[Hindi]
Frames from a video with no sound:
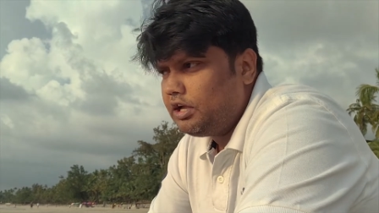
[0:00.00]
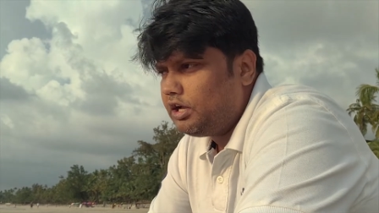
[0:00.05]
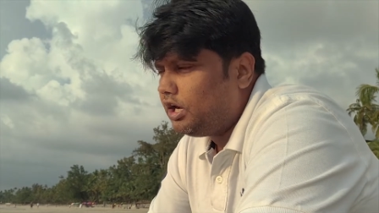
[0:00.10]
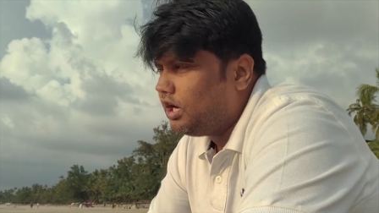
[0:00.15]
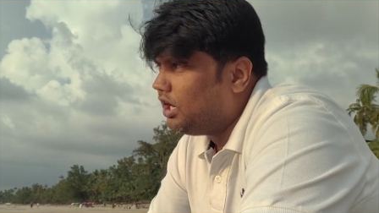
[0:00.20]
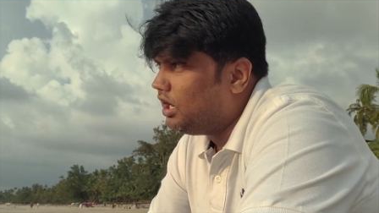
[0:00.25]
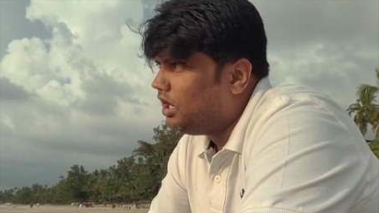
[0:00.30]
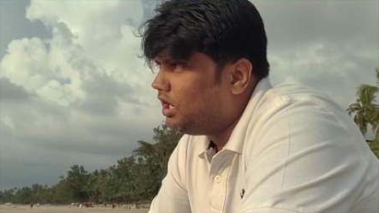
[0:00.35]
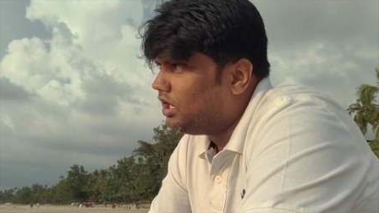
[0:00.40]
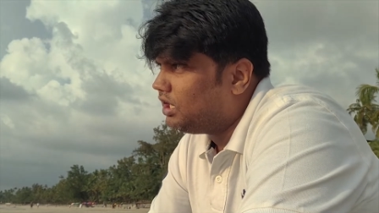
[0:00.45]

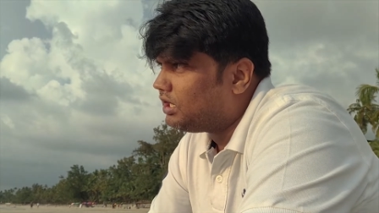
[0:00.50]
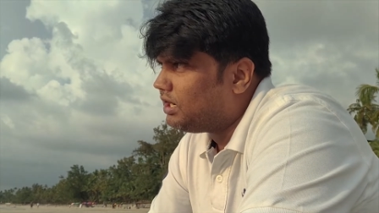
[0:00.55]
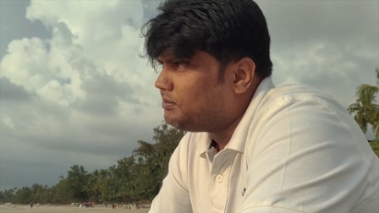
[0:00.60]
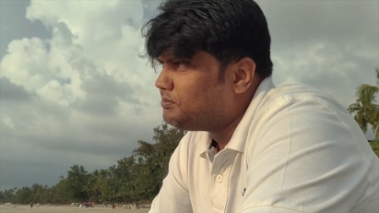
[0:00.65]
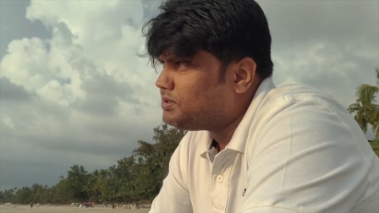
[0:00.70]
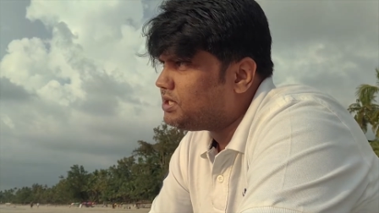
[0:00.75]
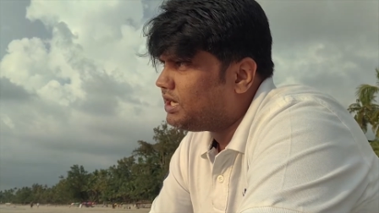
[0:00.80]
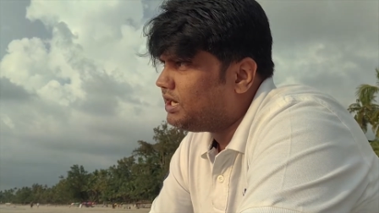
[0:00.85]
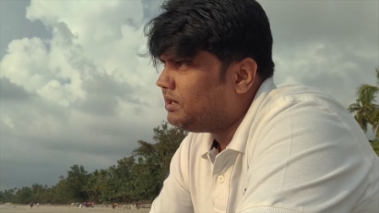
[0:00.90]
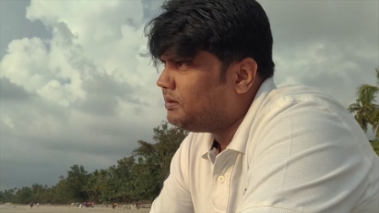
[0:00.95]

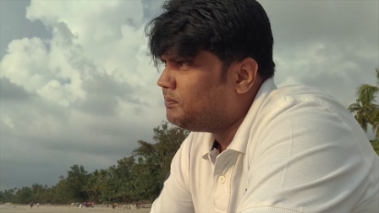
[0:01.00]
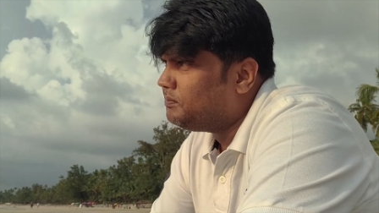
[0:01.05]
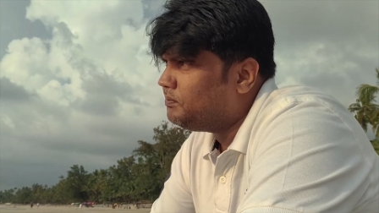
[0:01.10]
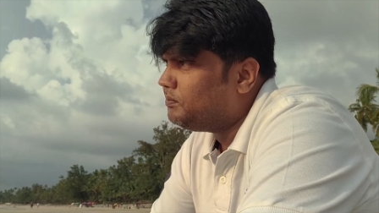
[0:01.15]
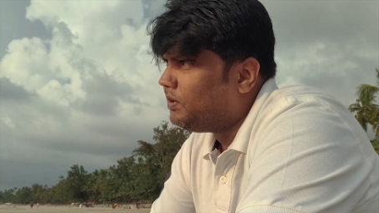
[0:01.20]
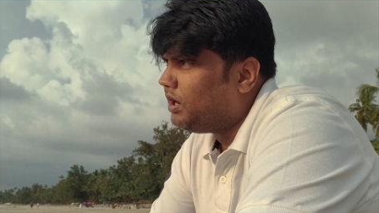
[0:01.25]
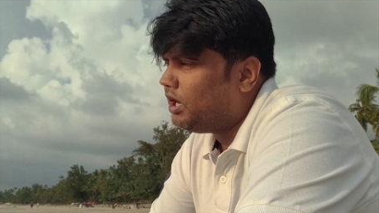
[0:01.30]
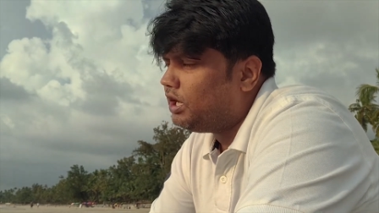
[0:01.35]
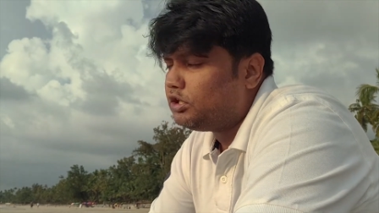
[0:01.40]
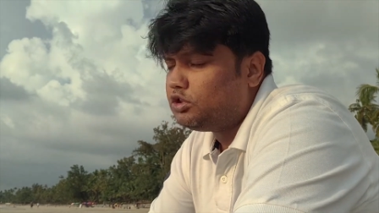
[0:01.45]
कम से
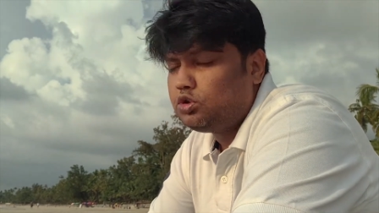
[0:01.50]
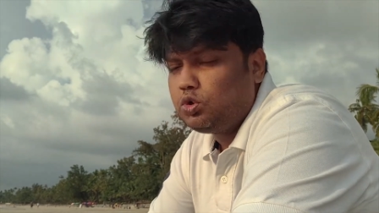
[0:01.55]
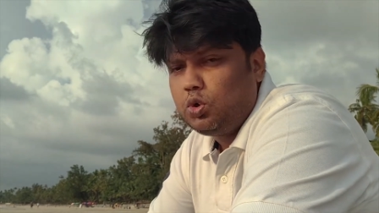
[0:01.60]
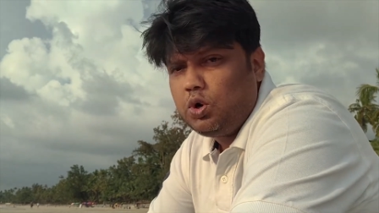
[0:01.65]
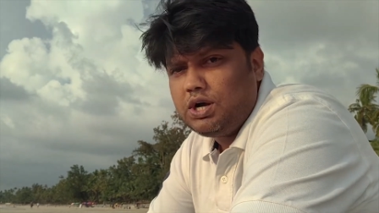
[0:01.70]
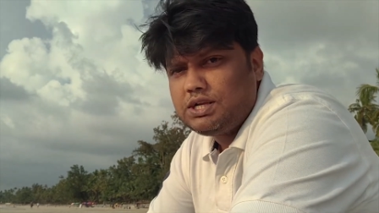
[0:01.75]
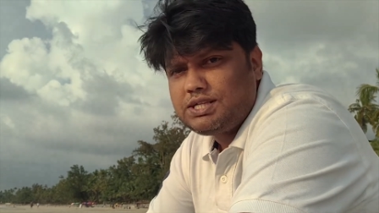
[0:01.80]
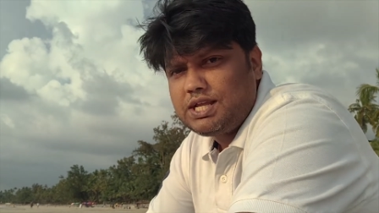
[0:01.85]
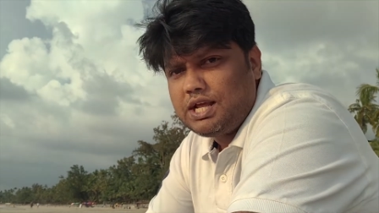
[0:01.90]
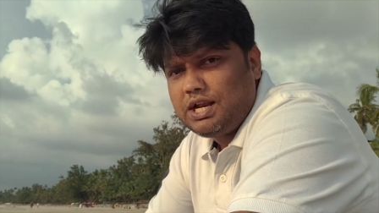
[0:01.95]
कम दो
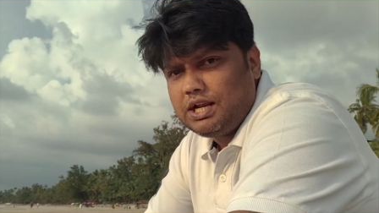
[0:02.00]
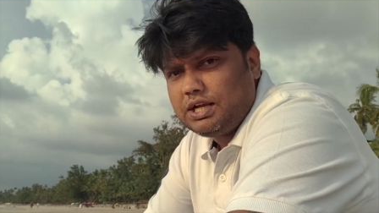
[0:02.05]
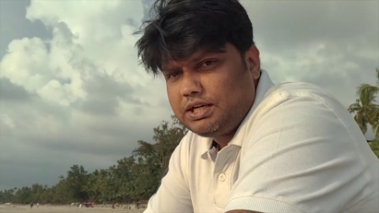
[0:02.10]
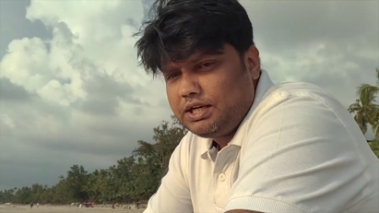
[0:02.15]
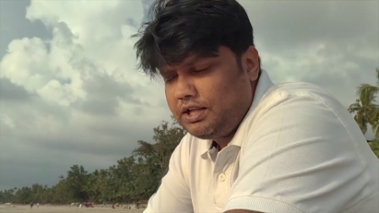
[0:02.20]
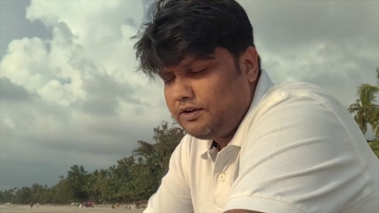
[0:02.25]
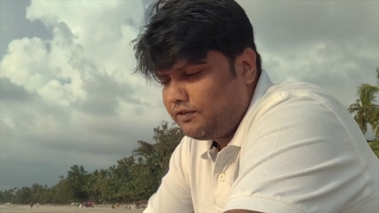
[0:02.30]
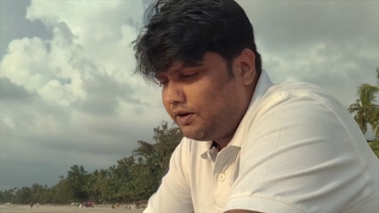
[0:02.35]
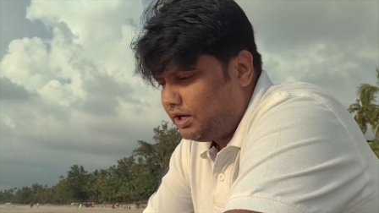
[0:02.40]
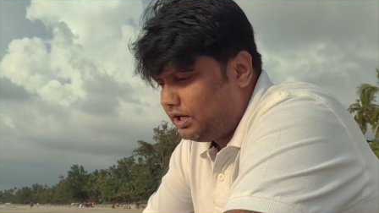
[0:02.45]
हज़ार
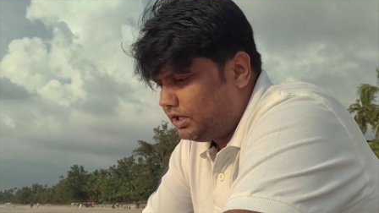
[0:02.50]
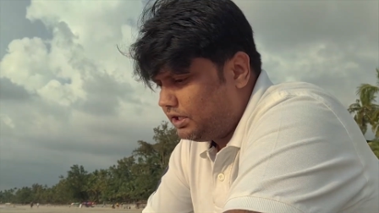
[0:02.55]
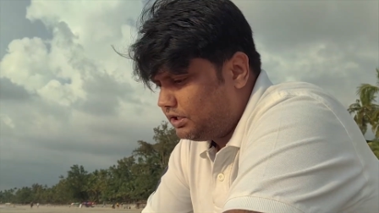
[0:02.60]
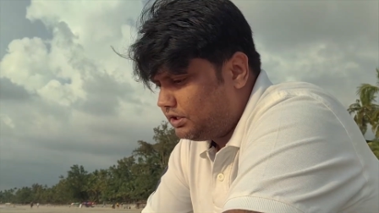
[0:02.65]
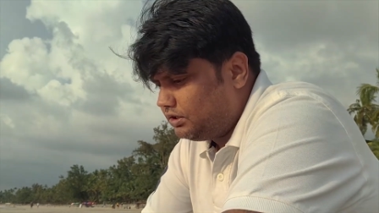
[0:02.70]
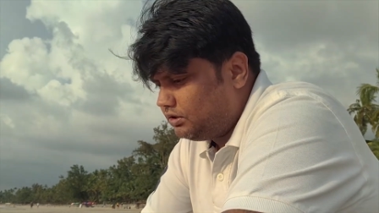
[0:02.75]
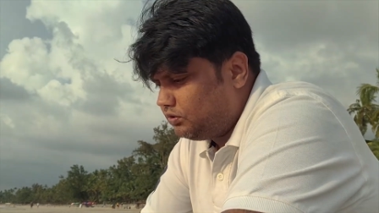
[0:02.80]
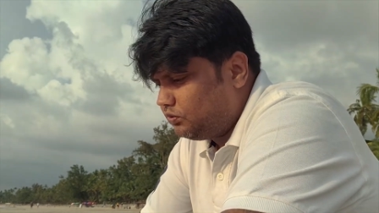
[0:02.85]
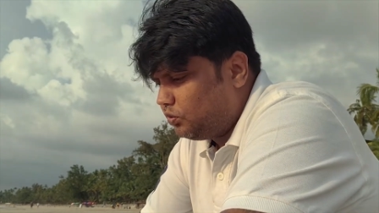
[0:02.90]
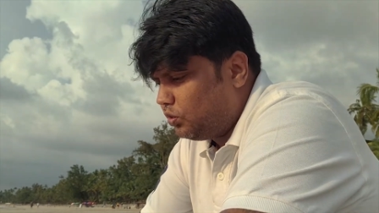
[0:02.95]
लगने वाला है
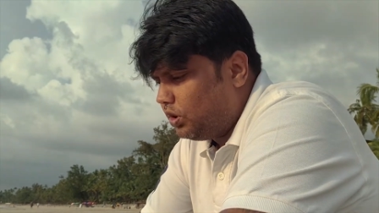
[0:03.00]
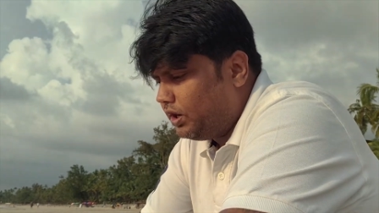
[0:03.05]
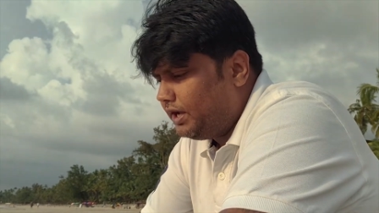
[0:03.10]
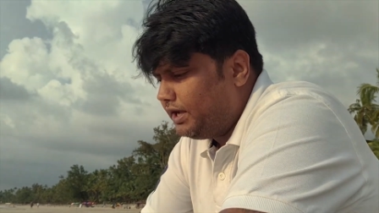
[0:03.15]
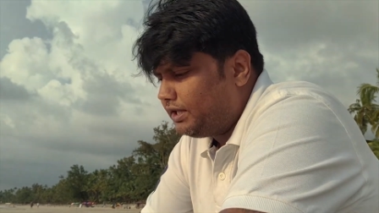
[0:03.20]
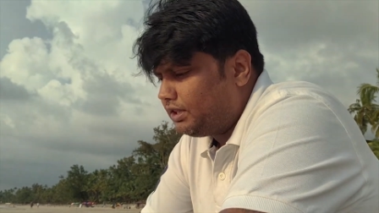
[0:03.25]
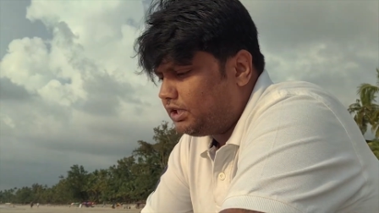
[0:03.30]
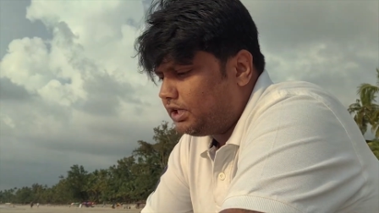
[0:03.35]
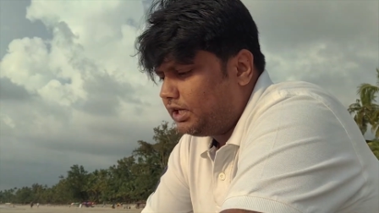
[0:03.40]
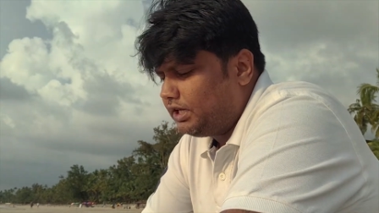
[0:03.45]
वो
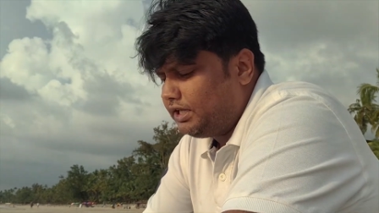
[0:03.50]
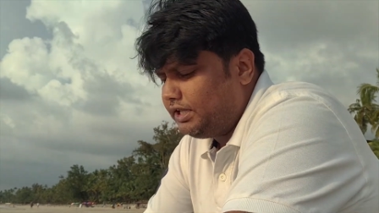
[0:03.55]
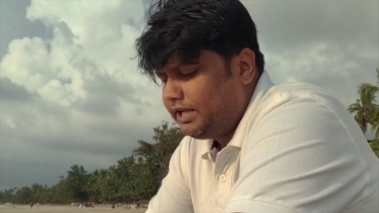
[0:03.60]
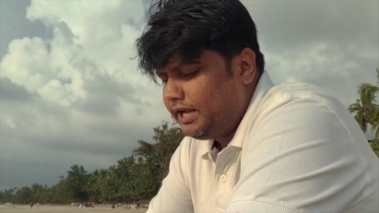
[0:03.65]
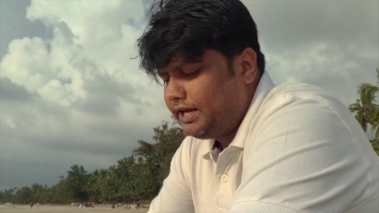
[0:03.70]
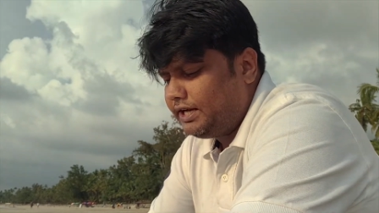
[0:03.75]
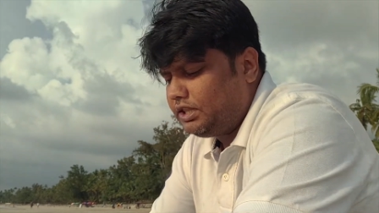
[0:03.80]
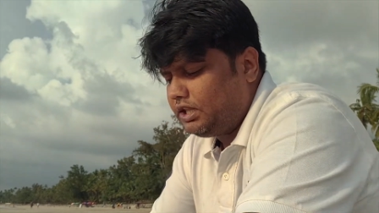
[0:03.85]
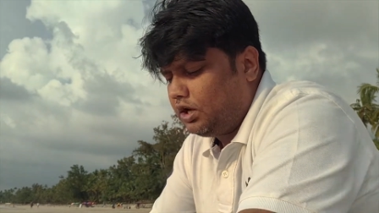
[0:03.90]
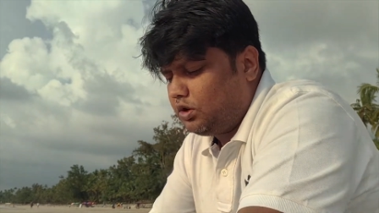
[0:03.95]
है थर्टी
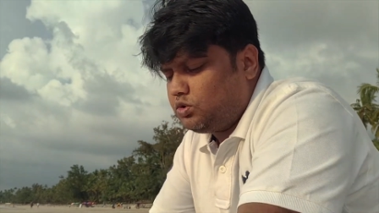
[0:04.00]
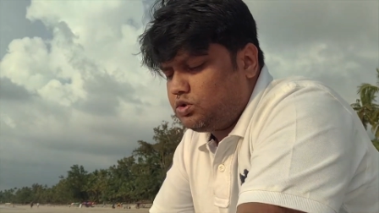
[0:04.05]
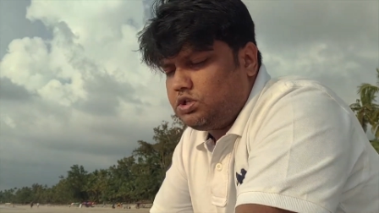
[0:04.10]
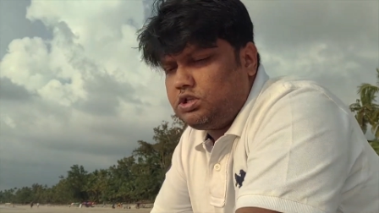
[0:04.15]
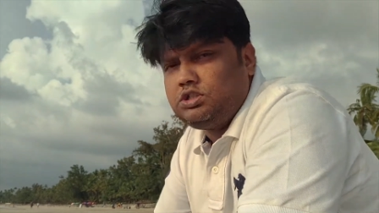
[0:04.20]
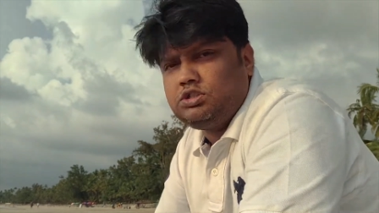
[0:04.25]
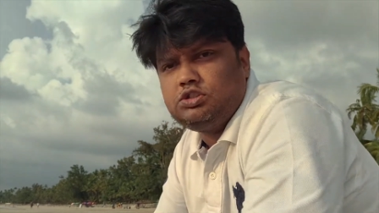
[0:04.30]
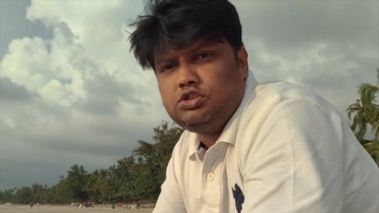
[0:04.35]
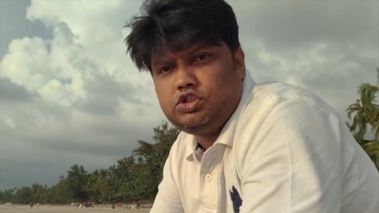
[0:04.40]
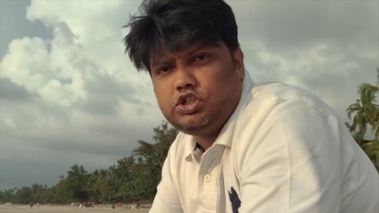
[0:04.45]
एट
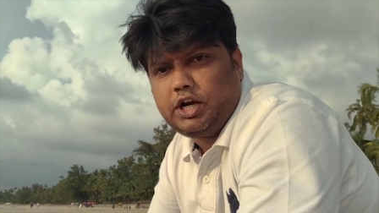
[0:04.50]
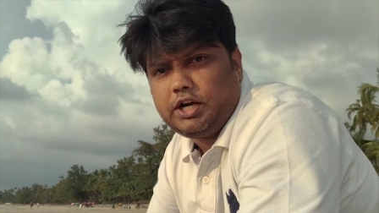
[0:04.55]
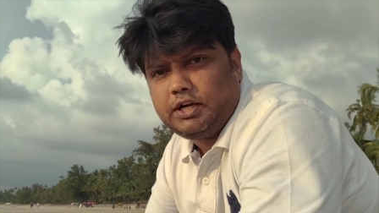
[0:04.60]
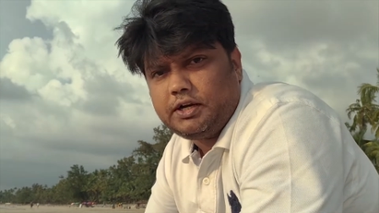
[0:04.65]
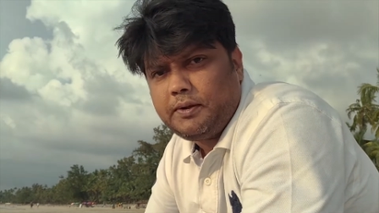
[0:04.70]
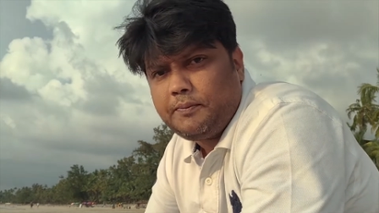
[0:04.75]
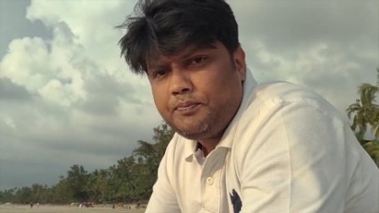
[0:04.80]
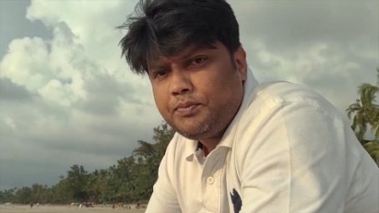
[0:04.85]
थाउजेंड चट